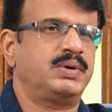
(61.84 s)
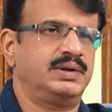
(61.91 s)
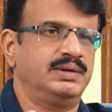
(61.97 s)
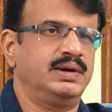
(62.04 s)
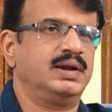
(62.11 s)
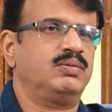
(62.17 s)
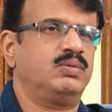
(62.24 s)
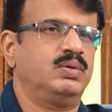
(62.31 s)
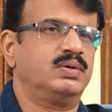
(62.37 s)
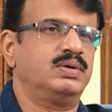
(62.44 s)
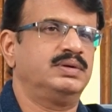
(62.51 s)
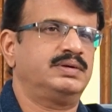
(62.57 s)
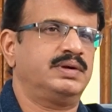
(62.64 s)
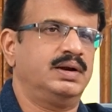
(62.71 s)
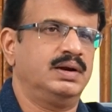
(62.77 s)
ప్రజలకు
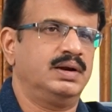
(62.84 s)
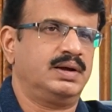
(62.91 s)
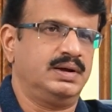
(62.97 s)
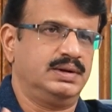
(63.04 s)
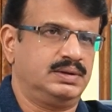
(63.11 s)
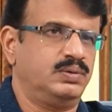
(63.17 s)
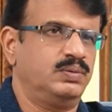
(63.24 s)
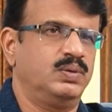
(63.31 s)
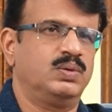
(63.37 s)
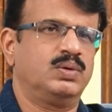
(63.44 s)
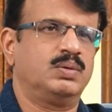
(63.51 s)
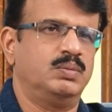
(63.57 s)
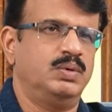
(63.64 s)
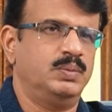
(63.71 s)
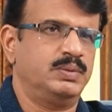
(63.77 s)
వివరించాలన్న కర్తవ్యం
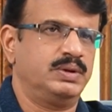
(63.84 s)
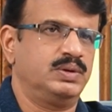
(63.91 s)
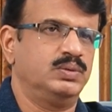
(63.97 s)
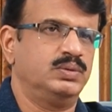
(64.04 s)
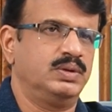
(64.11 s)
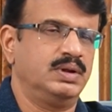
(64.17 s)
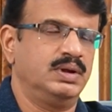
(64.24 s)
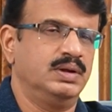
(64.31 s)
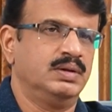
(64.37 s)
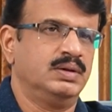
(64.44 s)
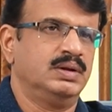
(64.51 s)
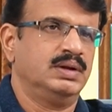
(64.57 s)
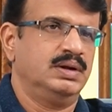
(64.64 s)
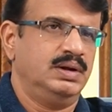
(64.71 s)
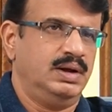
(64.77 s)
కూడా మా మీద ఉంది
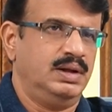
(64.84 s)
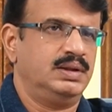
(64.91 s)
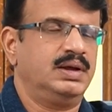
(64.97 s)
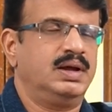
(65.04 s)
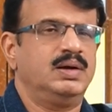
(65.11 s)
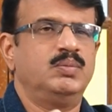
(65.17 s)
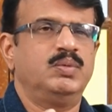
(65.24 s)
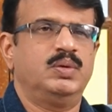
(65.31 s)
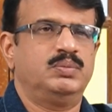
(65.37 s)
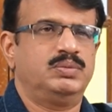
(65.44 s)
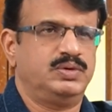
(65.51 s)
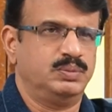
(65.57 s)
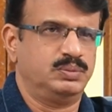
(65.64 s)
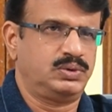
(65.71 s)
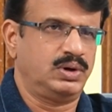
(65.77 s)
అందుకని మేము
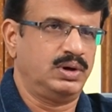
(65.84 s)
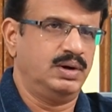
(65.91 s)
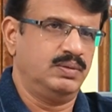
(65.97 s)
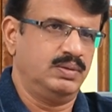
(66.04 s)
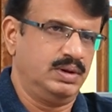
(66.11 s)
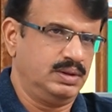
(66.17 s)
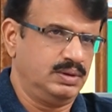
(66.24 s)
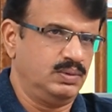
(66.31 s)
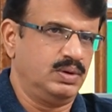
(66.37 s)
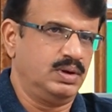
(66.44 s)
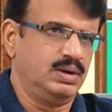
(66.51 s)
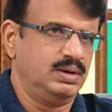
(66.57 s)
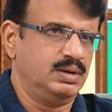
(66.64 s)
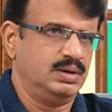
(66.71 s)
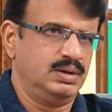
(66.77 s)
చెబుతున్నాం అనేది కూడా
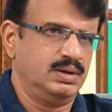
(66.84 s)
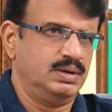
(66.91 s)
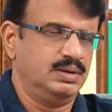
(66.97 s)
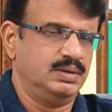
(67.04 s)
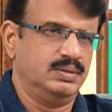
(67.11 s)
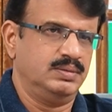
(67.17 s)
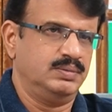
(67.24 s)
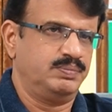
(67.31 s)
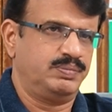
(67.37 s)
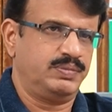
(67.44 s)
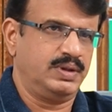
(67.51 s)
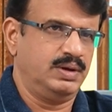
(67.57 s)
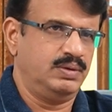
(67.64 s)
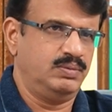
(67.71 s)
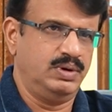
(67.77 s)

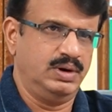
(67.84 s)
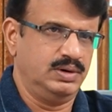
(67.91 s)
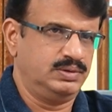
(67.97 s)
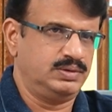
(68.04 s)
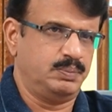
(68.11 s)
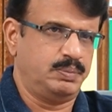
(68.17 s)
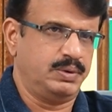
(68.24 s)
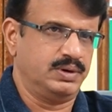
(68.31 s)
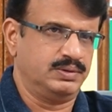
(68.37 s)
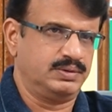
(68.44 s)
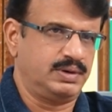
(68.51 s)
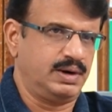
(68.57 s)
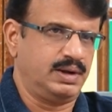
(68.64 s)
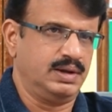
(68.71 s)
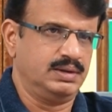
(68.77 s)
వీళ్ళు చెప్పారు
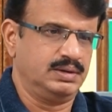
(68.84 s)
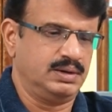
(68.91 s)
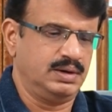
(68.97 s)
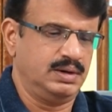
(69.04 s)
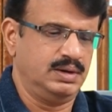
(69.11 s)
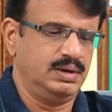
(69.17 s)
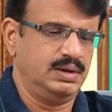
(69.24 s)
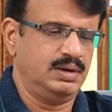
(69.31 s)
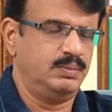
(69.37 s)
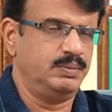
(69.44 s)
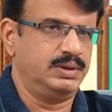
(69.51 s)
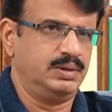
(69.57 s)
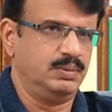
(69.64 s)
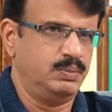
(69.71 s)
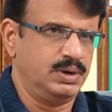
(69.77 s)
శ్రీకాంత్ అండ్
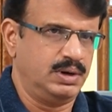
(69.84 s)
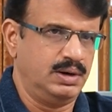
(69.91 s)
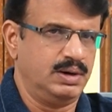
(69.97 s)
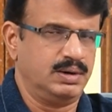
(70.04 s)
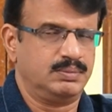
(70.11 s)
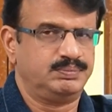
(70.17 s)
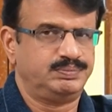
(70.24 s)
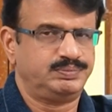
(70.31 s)
అమిత్ బర్డర్